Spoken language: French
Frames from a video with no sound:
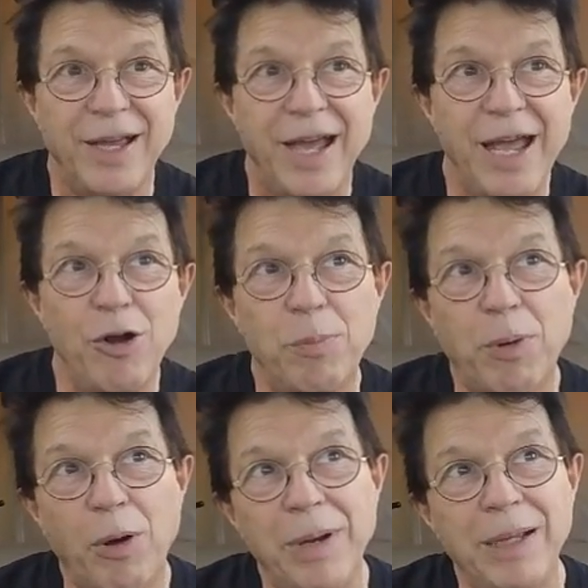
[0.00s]
et le
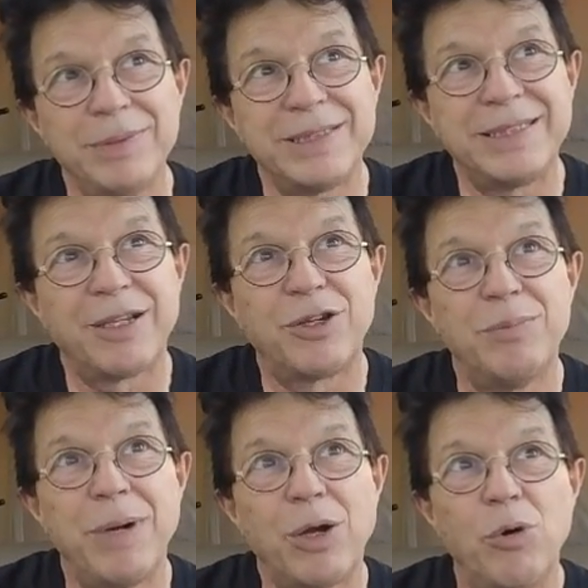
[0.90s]
problème, c'est que
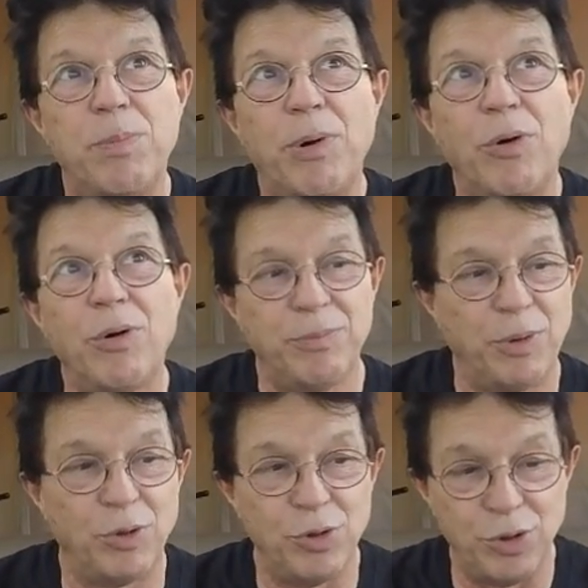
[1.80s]
ma GoPro,
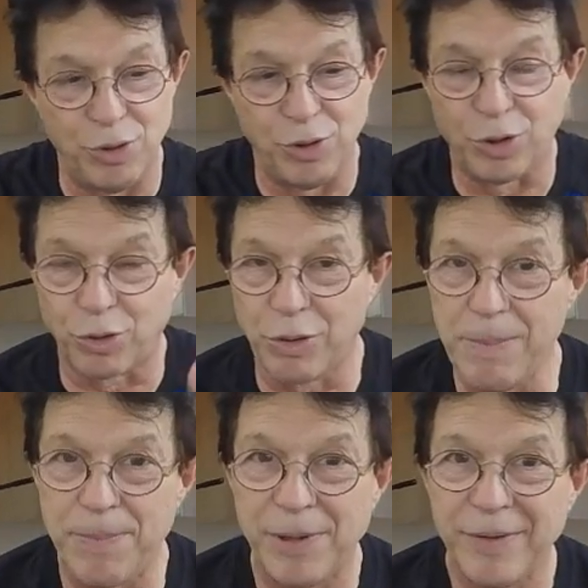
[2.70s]
bon, le,
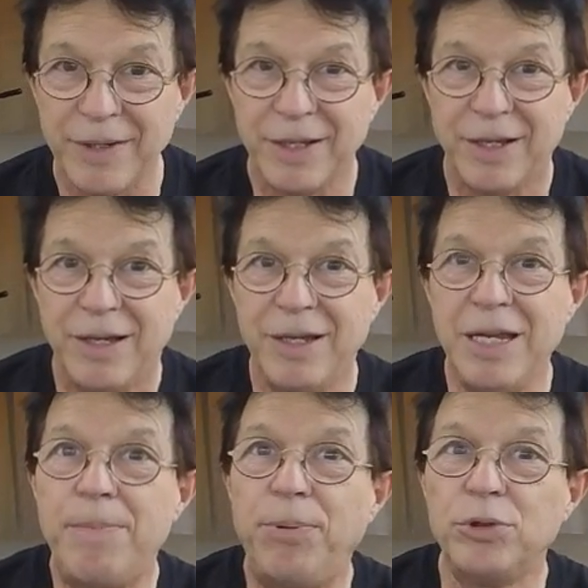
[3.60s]
grip,
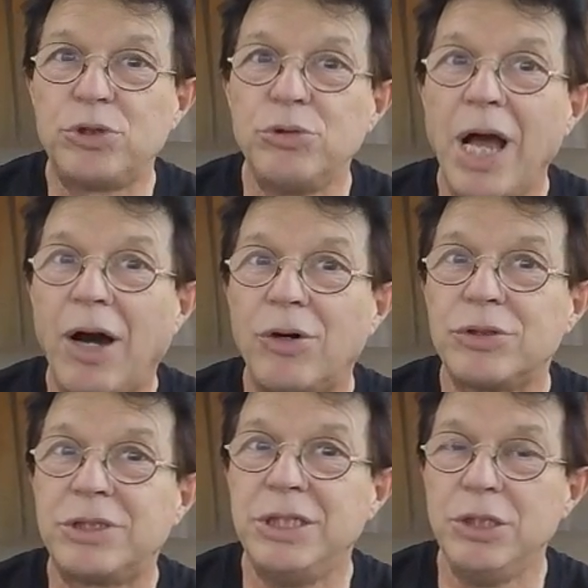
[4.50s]
il est plus sous
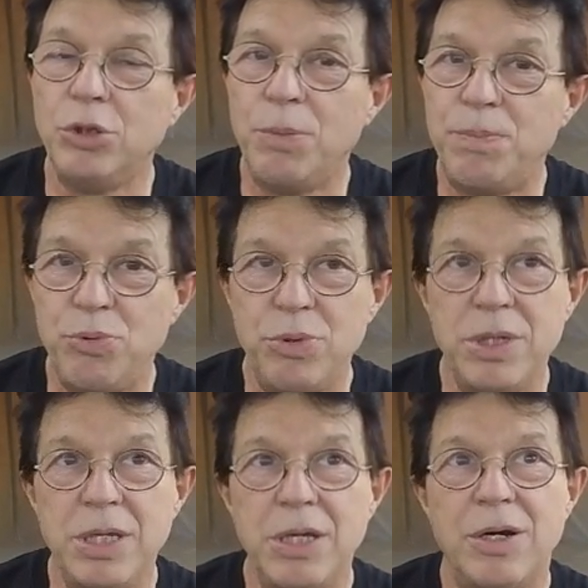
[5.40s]
garantie
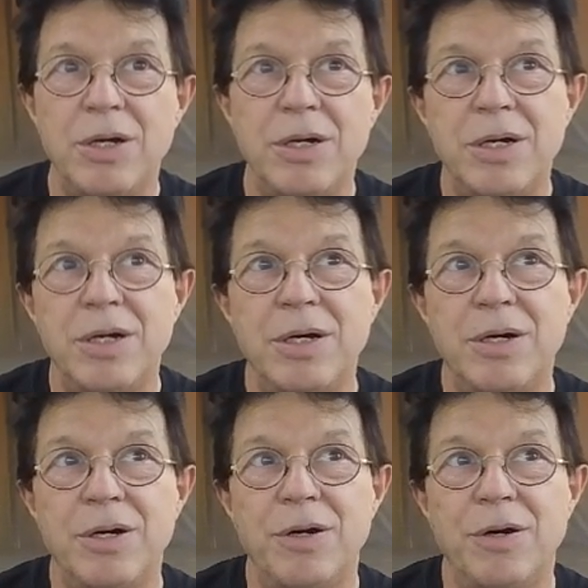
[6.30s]
depuis
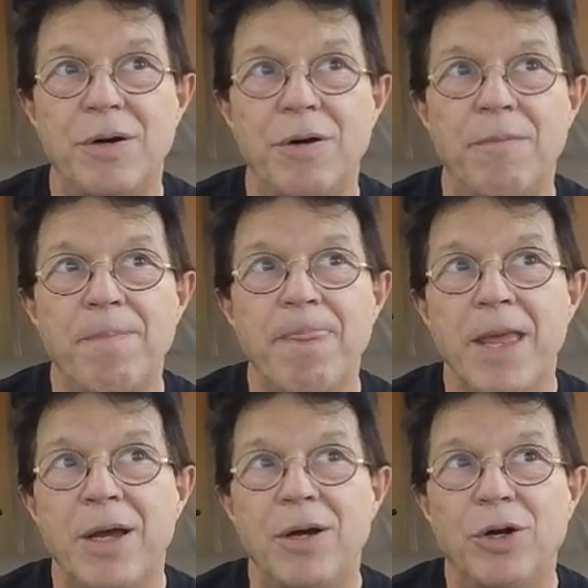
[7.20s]
euh,
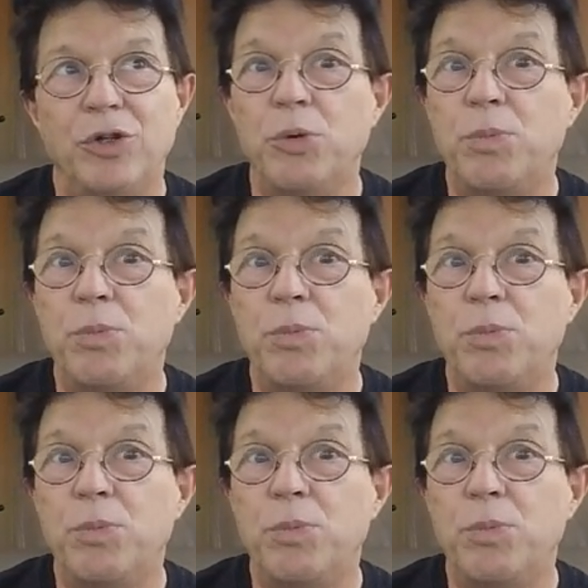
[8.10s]
euh,